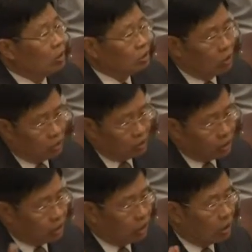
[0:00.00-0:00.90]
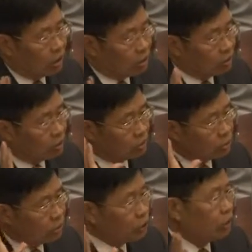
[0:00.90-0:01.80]
做一个很
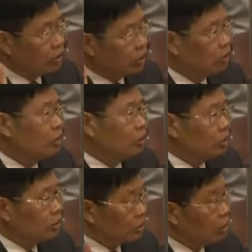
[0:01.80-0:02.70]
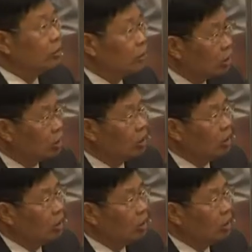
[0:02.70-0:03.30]
准确的一个检测。